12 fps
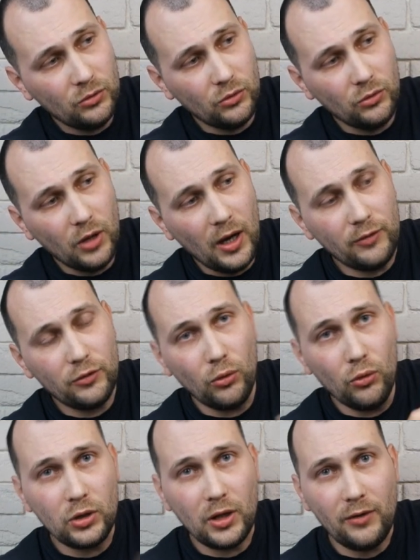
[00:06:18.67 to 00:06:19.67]
ну, а
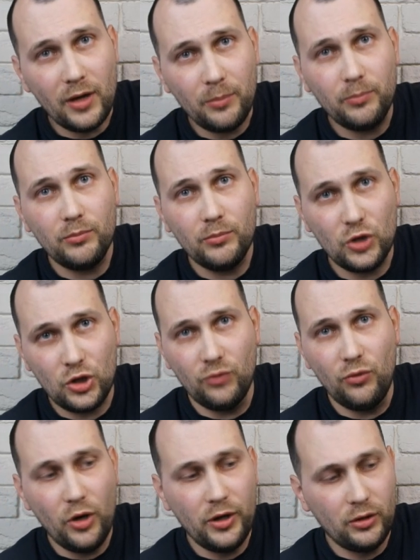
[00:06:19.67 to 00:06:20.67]
вдруг товар
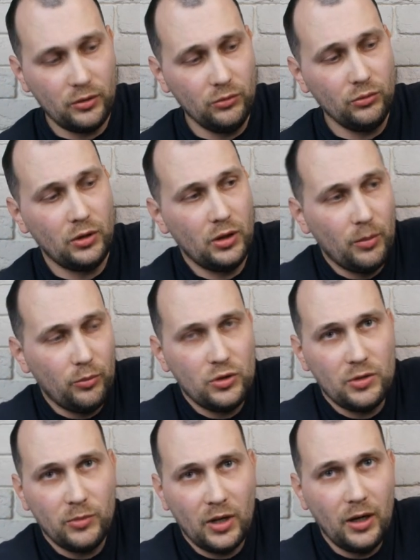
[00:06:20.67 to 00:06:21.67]
живой, ну,
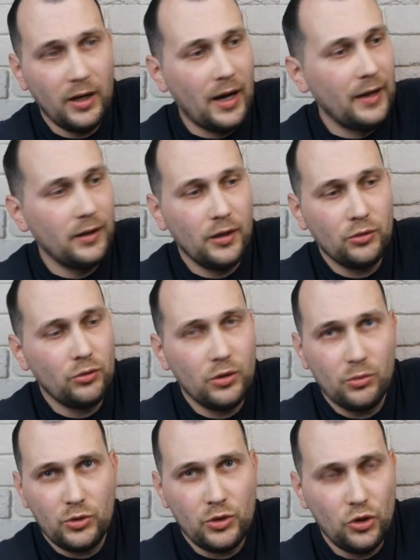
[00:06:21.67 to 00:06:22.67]
допустим, таракан или
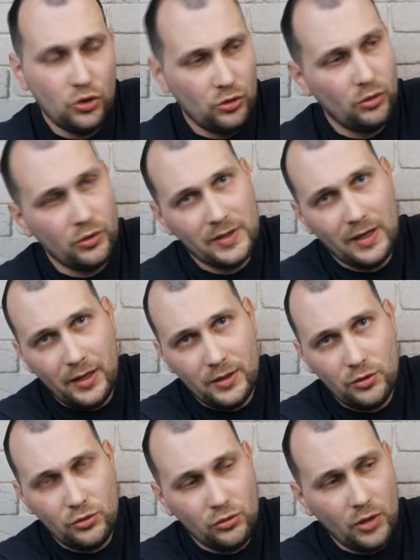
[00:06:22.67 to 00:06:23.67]
кто-нибудь еще, и он
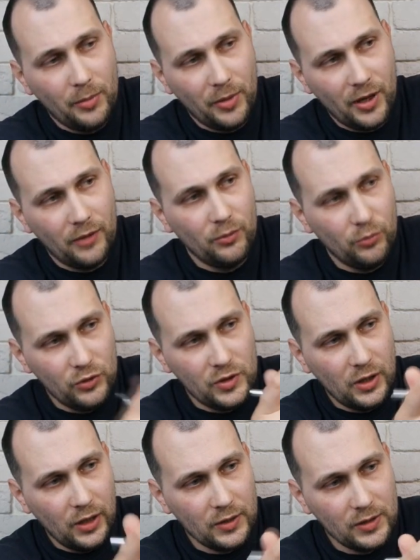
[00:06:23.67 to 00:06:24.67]
залезет сюда, пока вы
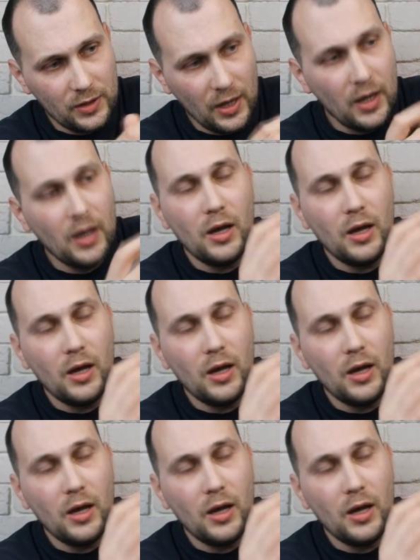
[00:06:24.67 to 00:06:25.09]
будете резать.